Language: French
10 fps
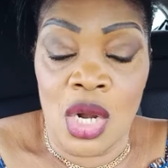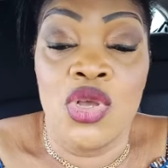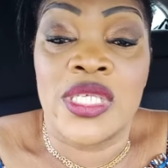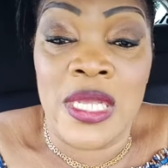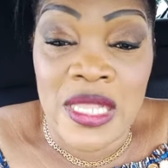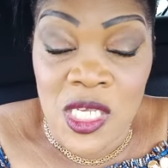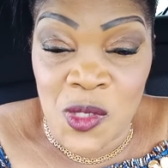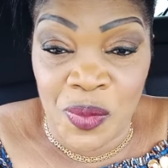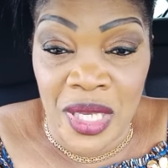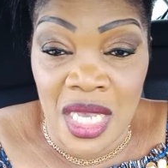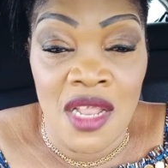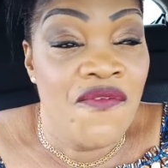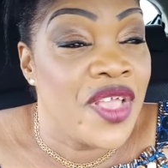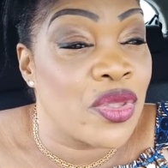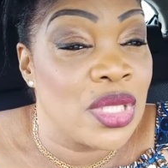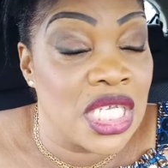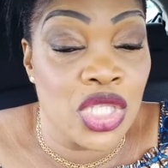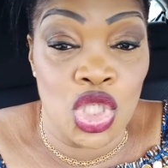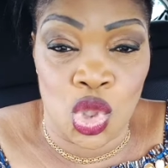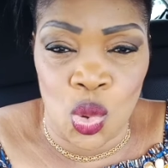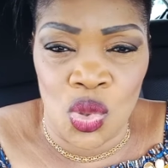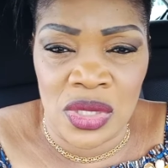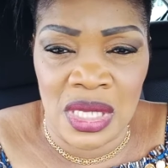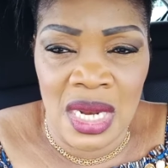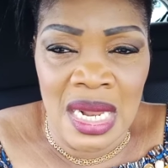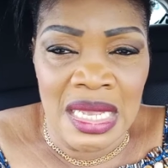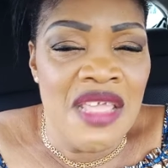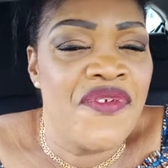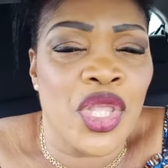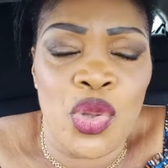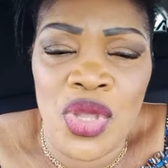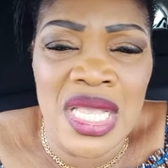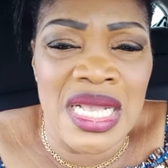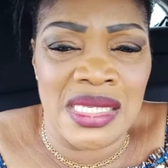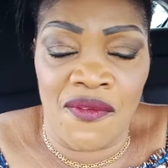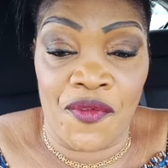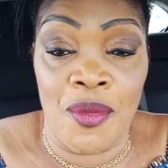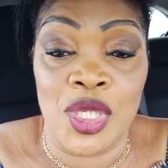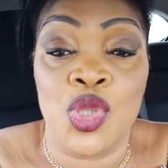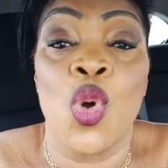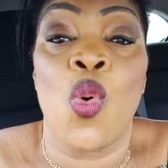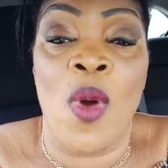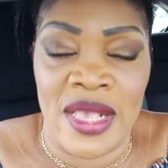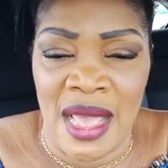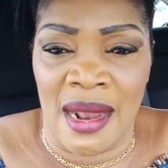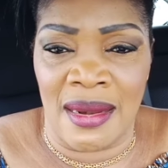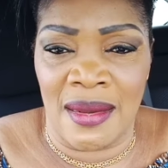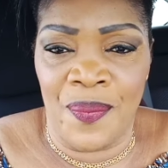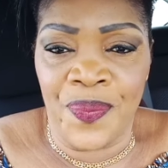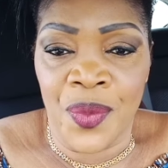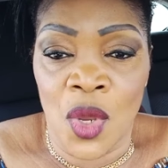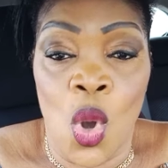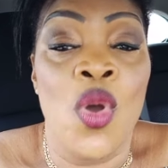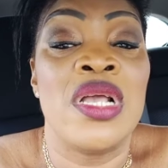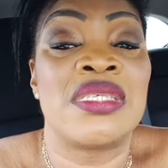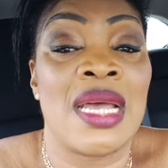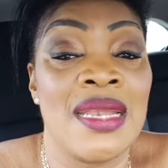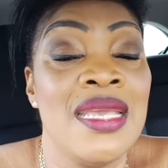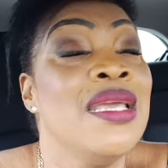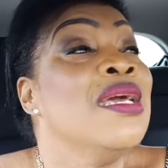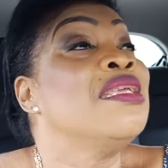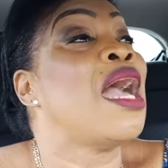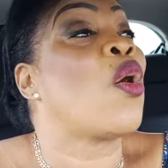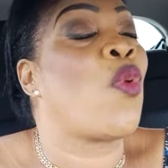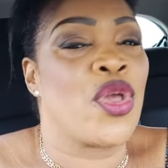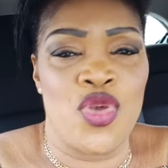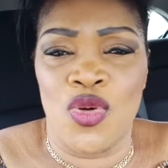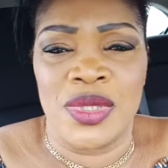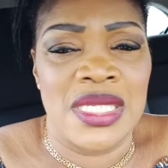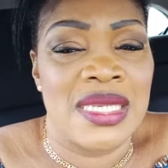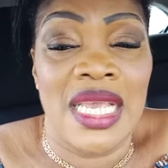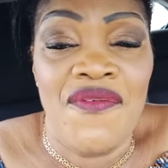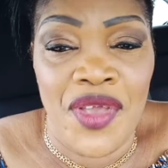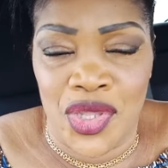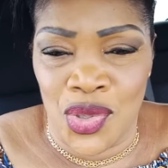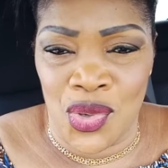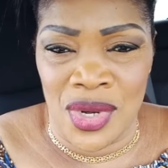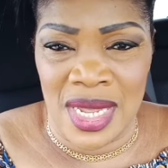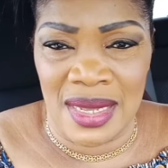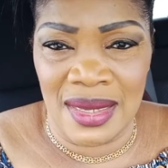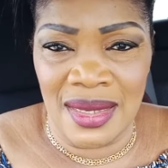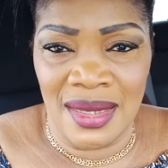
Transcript: Le Saint-Esprit, il vient te dire des choses. Il vient te donner des informations royales. Oh Ezali, il y a royaume. C'est ce qu'il vient te donner.